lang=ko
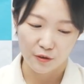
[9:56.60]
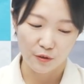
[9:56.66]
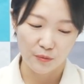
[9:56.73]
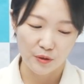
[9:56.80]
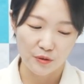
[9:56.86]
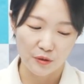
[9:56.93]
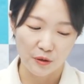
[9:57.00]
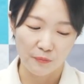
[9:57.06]

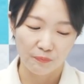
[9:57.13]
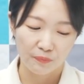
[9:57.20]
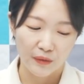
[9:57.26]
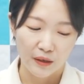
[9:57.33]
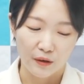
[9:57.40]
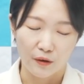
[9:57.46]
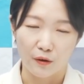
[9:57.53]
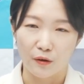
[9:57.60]
그러면서
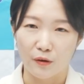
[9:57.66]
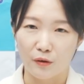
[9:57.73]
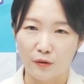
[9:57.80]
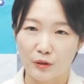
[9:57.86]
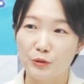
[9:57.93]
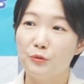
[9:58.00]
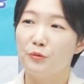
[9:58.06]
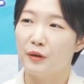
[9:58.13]

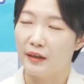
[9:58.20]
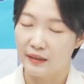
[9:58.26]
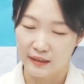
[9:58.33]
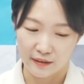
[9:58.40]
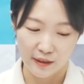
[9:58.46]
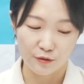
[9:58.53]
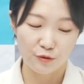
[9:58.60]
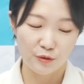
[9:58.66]
어,
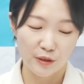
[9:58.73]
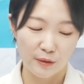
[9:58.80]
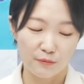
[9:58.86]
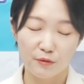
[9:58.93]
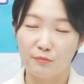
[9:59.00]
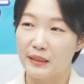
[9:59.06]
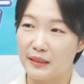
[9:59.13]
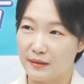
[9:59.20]
그동안은 대출
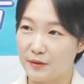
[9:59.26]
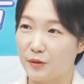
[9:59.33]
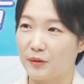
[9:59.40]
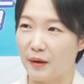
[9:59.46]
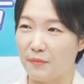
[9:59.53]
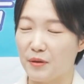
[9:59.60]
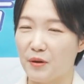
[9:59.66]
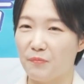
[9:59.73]
상품만
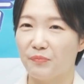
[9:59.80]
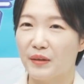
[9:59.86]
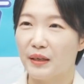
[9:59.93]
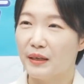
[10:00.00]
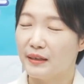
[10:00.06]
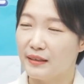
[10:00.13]
있었다면